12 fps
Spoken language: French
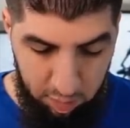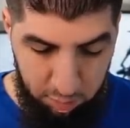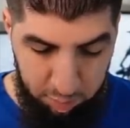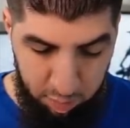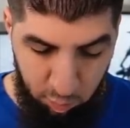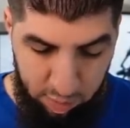
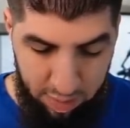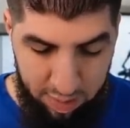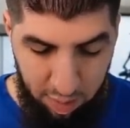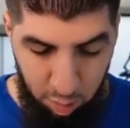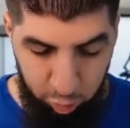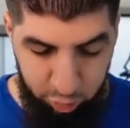Par contre, là,
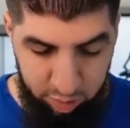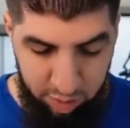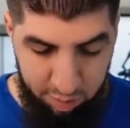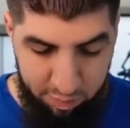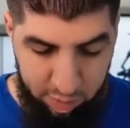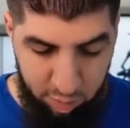il a renchaîné
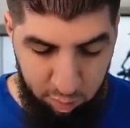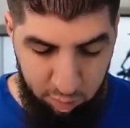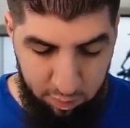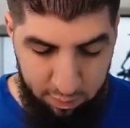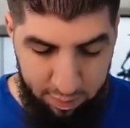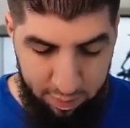avec,
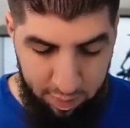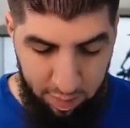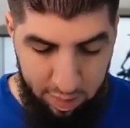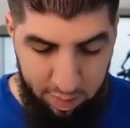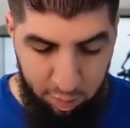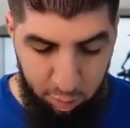euh,
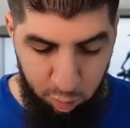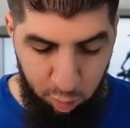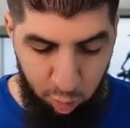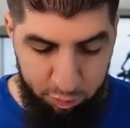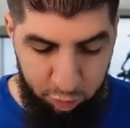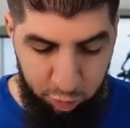avec euh,
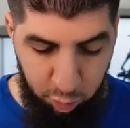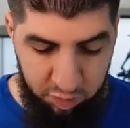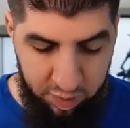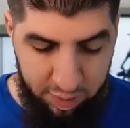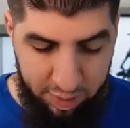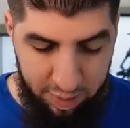le Végéto
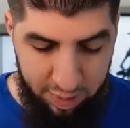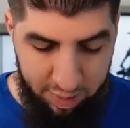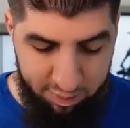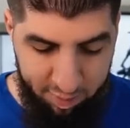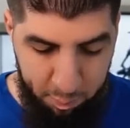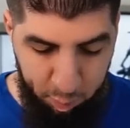Zenkai.
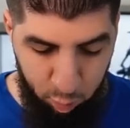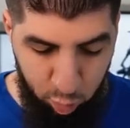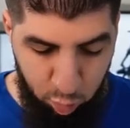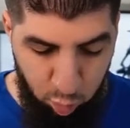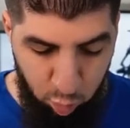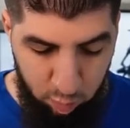Et ça, pour le
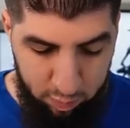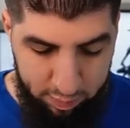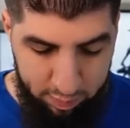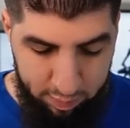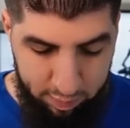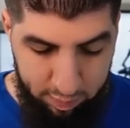coup,
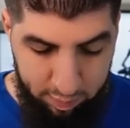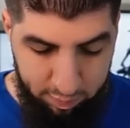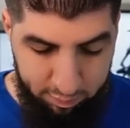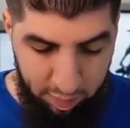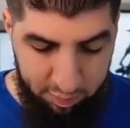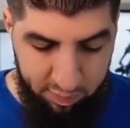
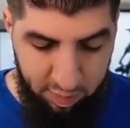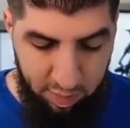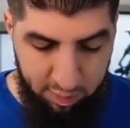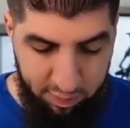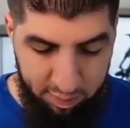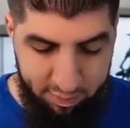c'est
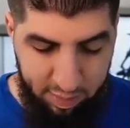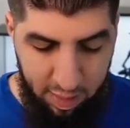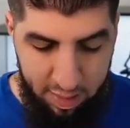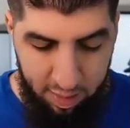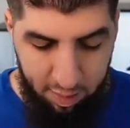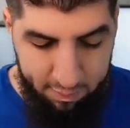assez, assez
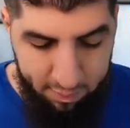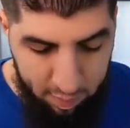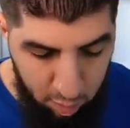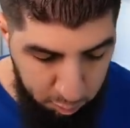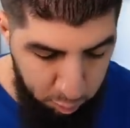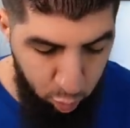galère.
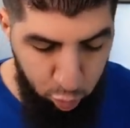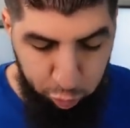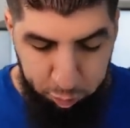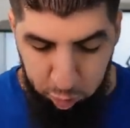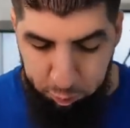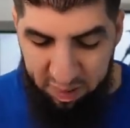Bon, je
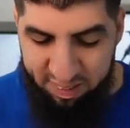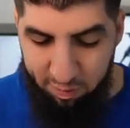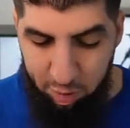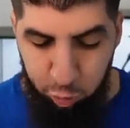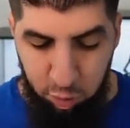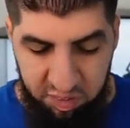pense pas que ça
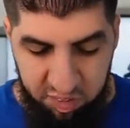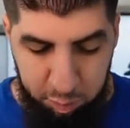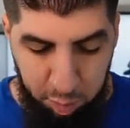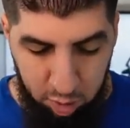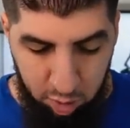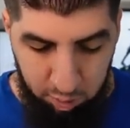va tuer le
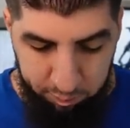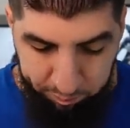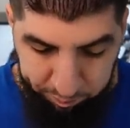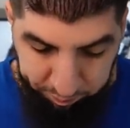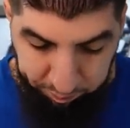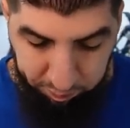cyborg.
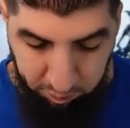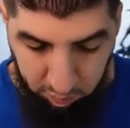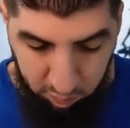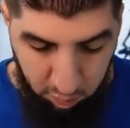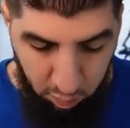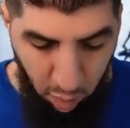
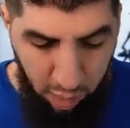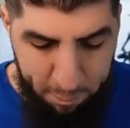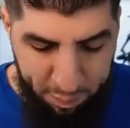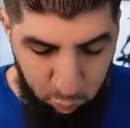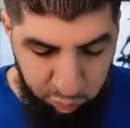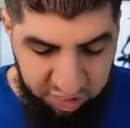Ah,
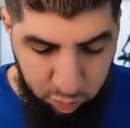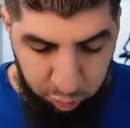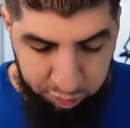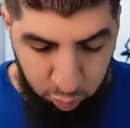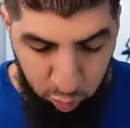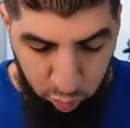par contre, il
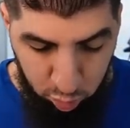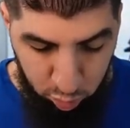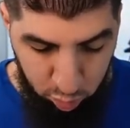continue.